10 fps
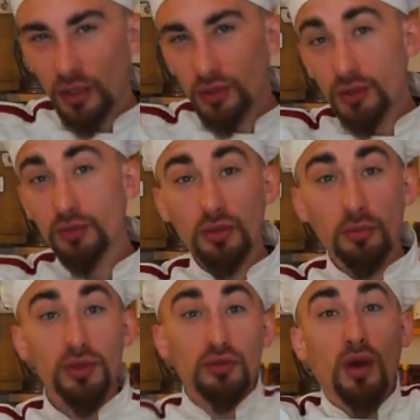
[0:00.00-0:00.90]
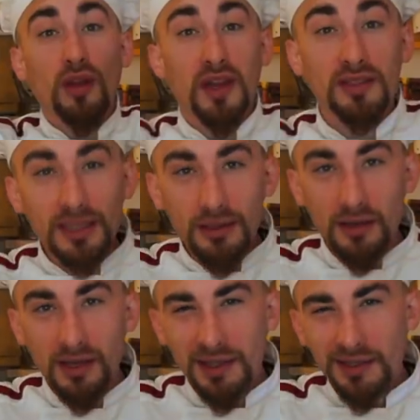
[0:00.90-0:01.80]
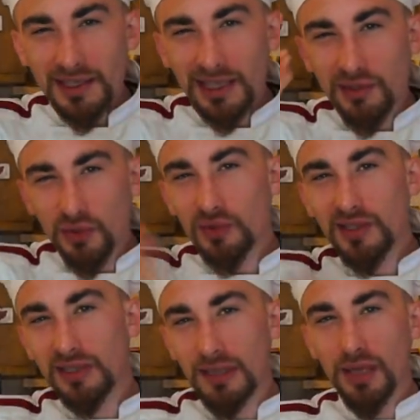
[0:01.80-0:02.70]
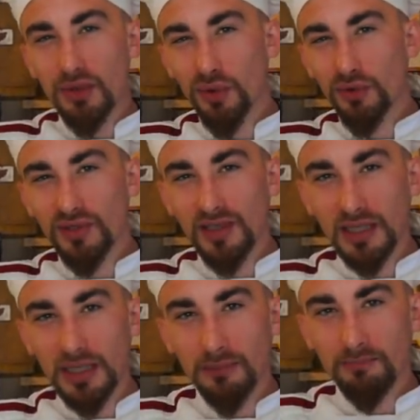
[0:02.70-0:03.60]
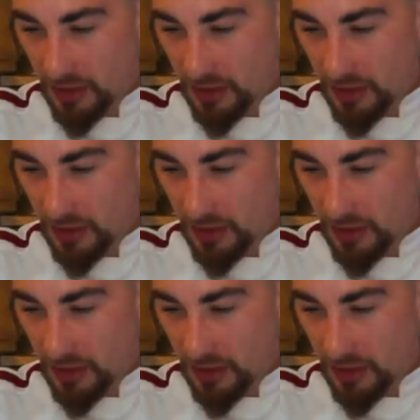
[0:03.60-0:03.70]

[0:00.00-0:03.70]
je suis tombé sur un article qui a suscité ma curiosité.